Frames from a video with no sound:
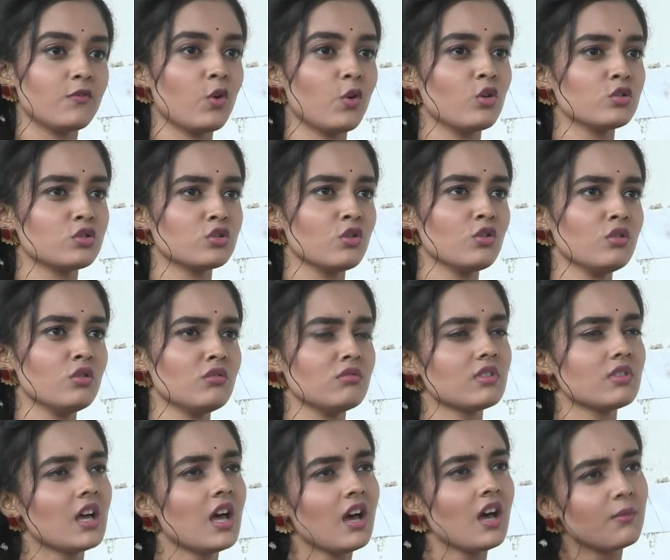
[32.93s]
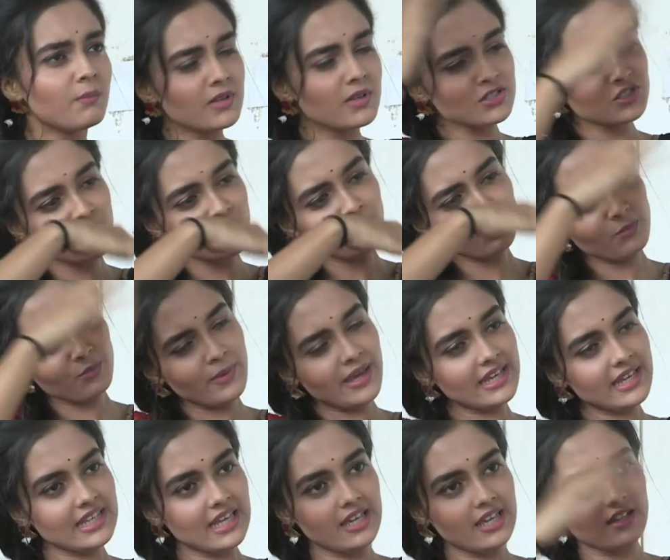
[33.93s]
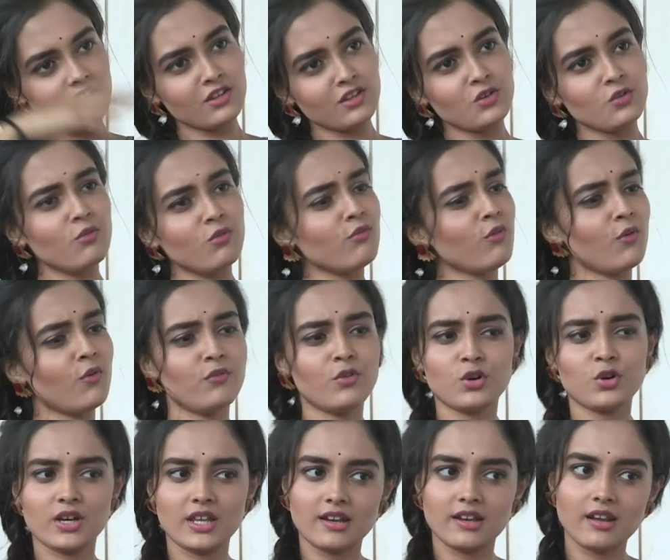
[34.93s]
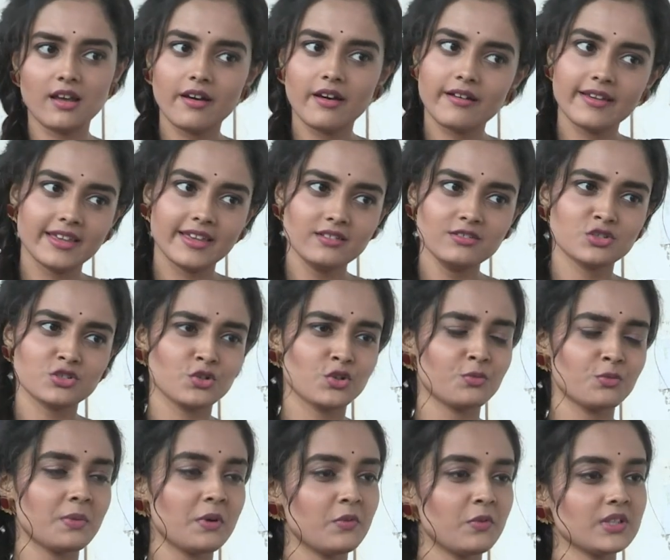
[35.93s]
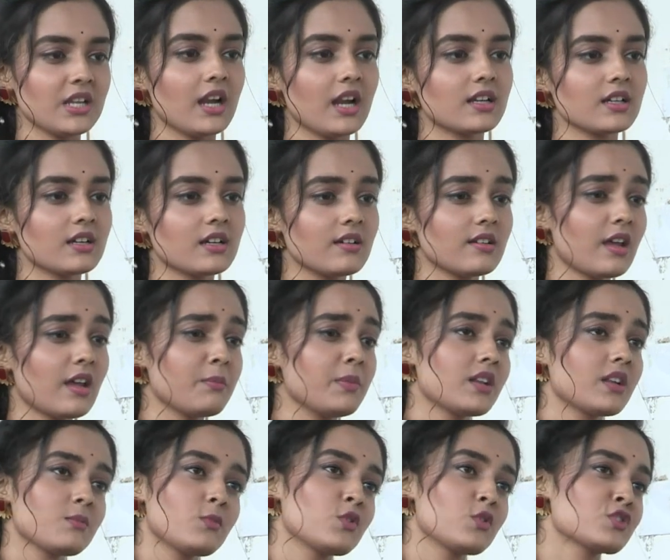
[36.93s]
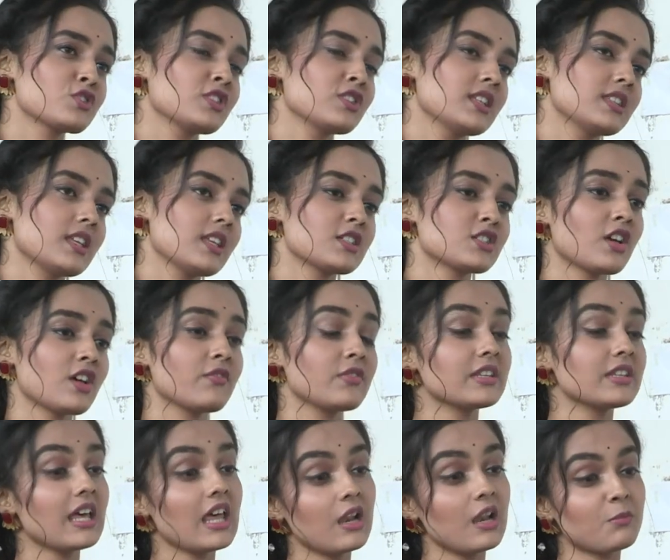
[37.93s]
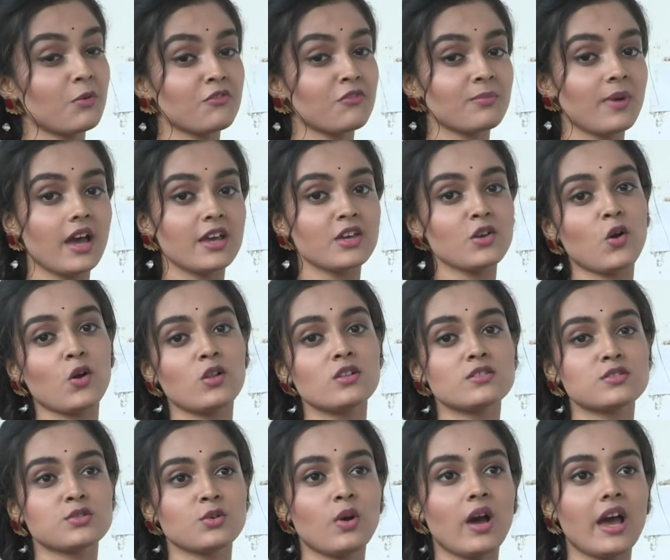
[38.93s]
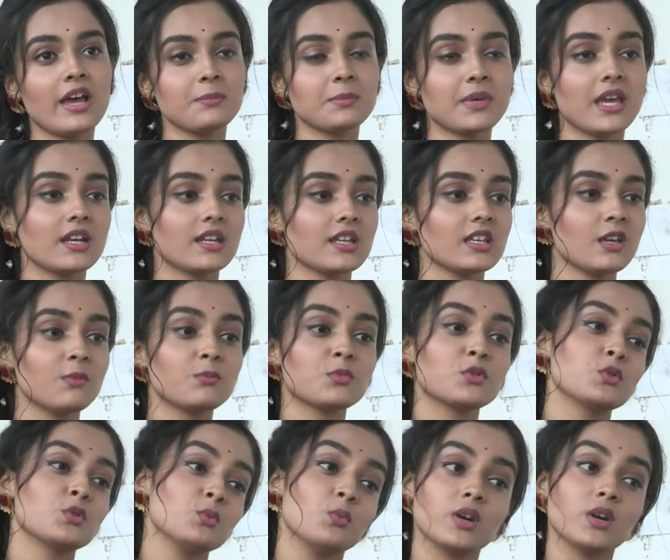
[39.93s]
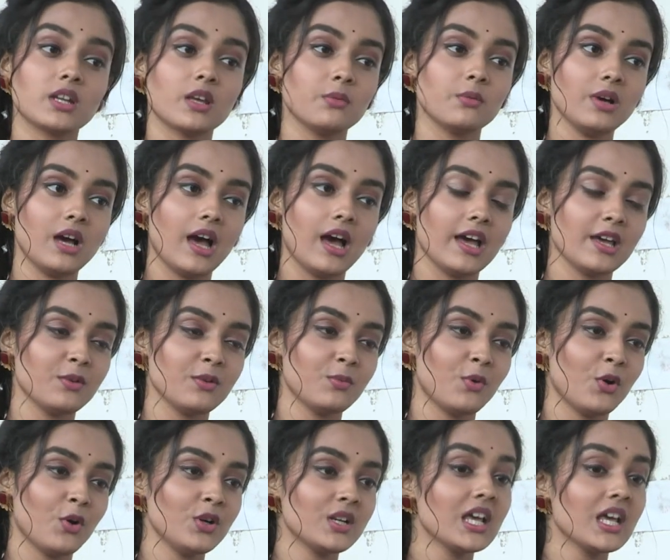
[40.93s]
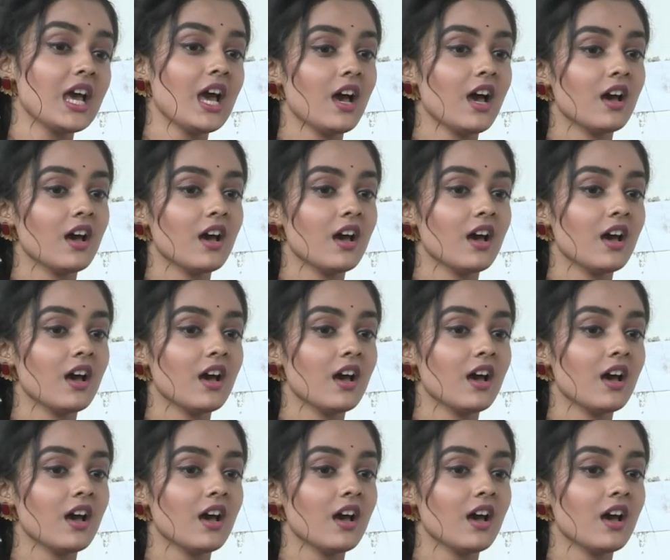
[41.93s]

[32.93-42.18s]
वो तो बस जो मैं कह रही हूँ वो वो कर रहा है शुरू में वो नाटक कर रहा है बट इमोशनल अत्याचार विद द हेल्प ऑफ माई ऑल्सो आई एम गेटिंग हिम टू डू वट एवर आई वॉन्ट